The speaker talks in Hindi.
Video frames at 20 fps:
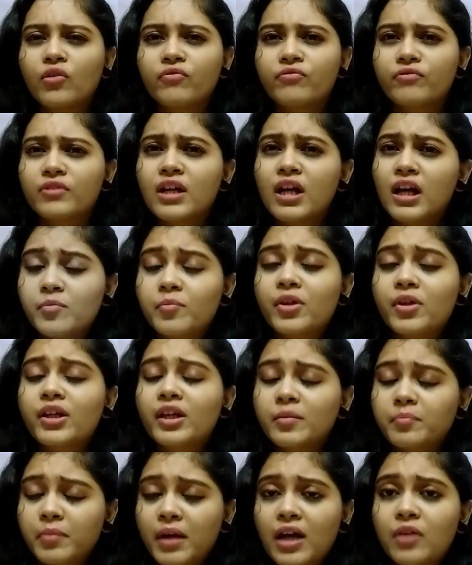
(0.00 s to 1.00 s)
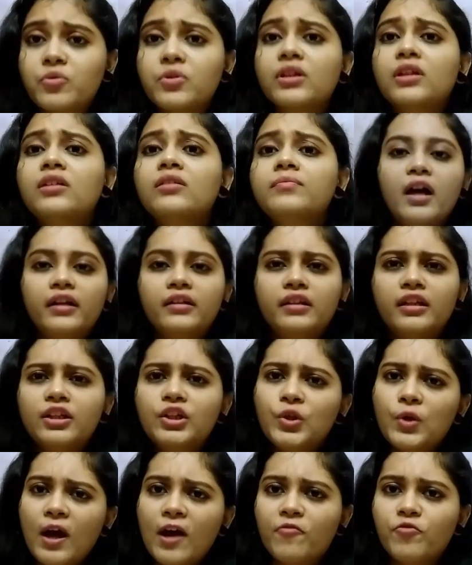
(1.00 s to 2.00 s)
ऑफ टर्मरिक पाउडर एंड
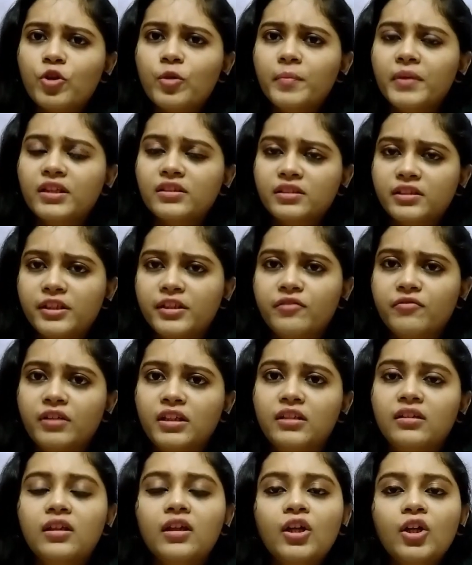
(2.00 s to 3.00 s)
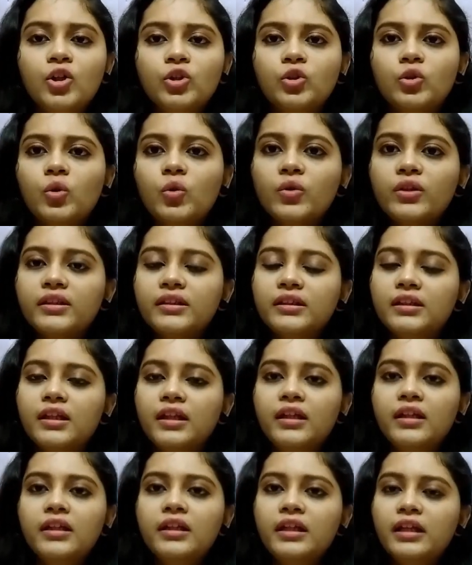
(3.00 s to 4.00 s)
देन यू हैव टू मिक्स इट वेल तो
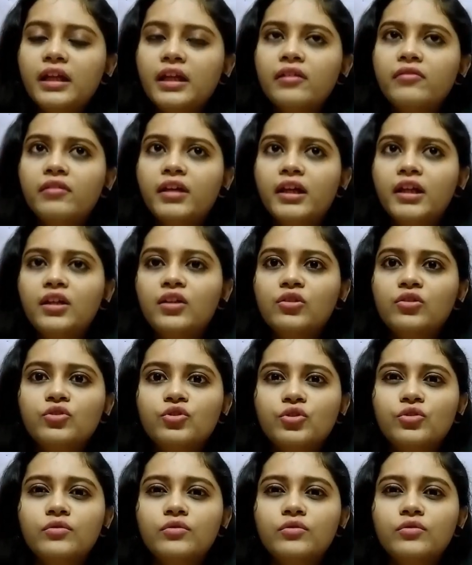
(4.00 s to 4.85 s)
ये डी